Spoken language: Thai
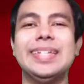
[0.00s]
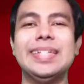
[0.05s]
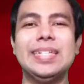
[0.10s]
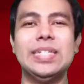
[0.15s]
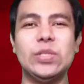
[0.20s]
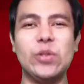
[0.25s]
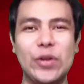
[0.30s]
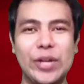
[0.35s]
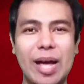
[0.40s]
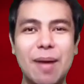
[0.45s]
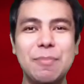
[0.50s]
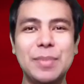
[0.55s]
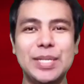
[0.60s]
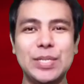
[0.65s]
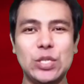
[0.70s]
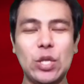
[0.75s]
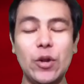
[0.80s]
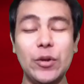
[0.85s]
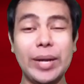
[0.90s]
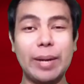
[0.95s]
สวัสดีครับ
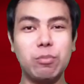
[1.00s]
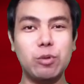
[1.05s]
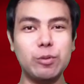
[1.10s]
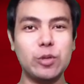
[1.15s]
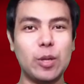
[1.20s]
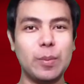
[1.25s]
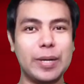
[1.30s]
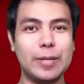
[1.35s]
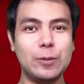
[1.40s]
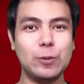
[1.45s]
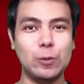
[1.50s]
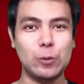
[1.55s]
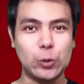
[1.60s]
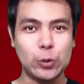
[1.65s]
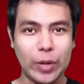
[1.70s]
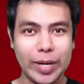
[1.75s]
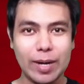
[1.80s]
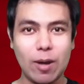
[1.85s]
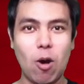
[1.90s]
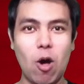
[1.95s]
ต้อนรับคุณผู้ชมเข้าสู่
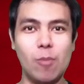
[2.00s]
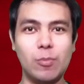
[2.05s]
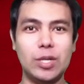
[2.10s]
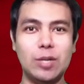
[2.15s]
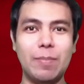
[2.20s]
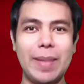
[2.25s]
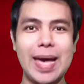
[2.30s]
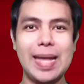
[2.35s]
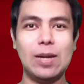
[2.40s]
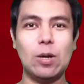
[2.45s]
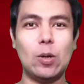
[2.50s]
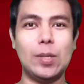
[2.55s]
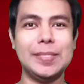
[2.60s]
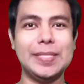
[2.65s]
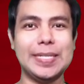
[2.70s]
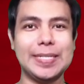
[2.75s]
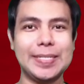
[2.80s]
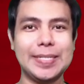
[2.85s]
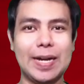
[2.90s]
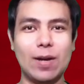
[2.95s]
ช่วงละครพื้นบ้าน ละคร
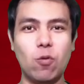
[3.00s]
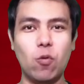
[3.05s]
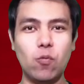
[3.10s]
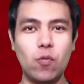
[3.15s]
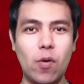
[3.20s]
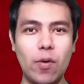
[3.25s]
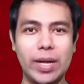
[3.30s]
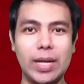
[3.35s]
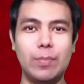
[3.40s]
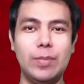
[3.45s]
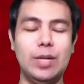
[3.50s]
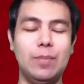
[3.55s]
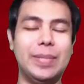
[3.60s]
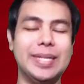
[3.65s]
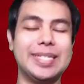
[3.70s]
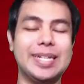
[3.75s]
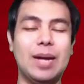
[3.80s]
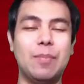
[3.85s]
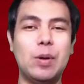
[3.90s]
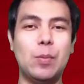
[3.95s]
จากจากวงวงกับดินพั
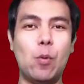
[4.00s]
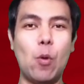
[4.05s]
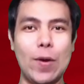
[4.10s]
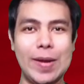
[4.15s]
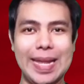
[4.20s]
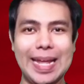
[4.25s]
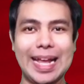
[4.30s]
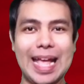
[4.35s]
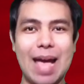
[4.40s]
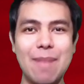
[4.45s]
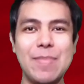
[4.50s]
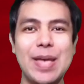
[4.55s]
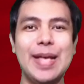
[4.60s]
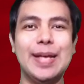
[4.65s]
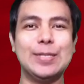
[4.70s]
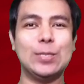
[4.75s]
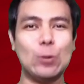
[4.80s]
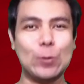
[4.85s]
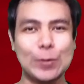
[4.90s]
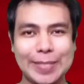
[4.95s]
ชรประพลนะครับ
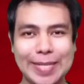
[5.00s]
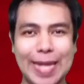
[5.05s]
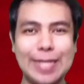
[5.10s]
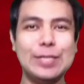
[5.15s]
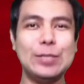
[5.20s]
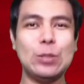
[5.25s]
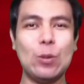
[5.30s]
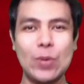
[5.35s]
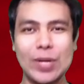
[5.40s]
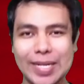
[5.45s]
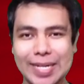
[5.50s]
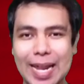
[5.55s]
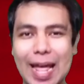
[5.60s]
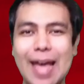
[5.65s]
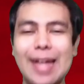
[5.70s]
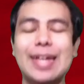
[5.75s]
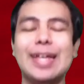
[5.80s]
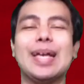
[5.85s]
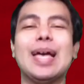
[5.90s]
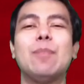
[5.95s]
สุขสันต์สงกรา
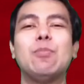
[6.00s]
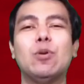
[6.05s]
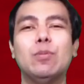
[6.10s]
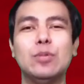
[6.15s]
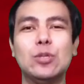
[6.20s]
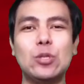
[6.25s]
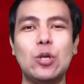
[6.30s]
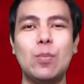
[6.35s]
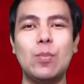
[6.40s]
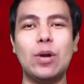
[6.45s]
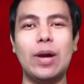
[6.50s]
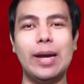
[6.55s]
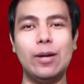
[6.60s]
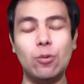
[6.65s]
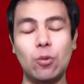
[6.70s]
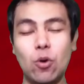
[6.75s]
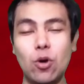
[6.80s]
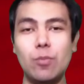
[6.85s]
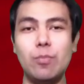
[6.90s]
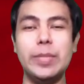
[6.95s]
นต์นะครับ คุณผู้ชมขอให้
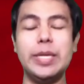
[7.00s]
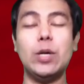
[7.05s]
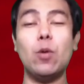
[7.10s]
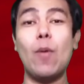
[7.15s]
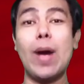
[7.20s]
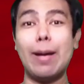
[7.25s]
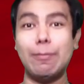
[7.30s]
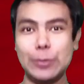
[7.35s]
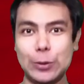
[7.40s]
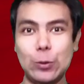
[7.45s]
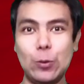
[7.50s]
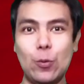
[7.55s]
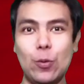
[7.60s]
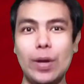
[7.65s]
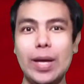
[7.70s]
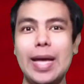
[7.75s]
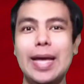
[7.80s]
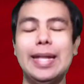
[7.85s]
ทุกคนมีความสุข